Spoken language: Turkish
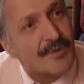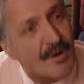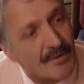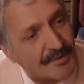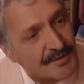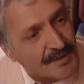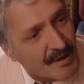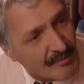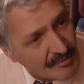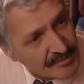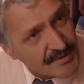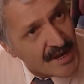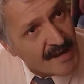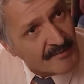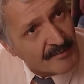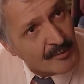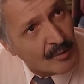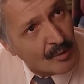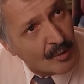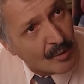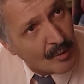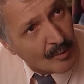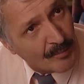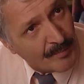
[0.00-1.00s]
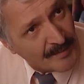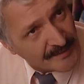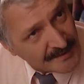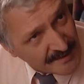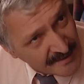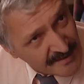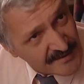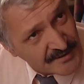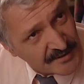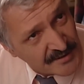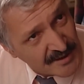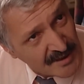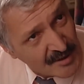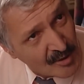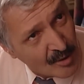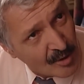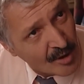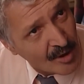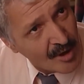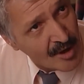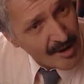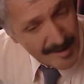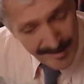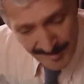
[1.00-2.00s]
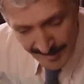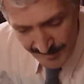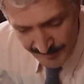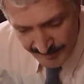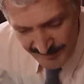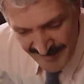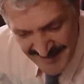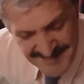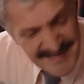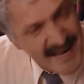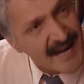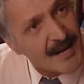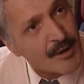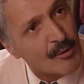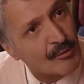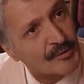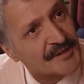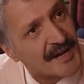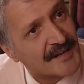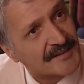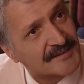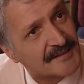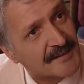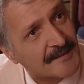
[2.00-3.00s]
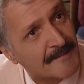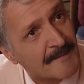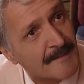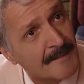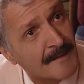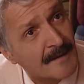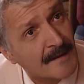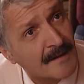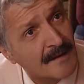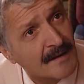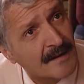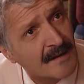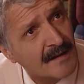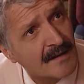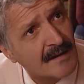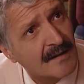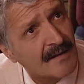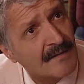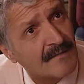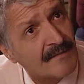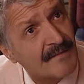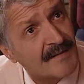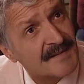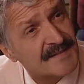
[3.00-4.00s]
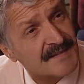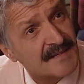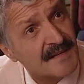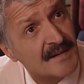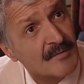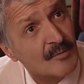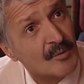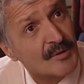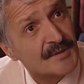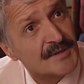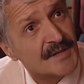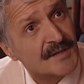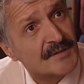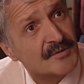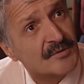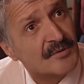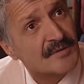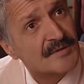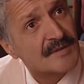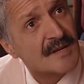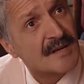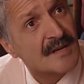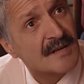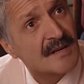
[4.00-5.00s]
Yok Yavuz abi o patates değil. Bezelye olacaktı. Fasulye mi olacaktı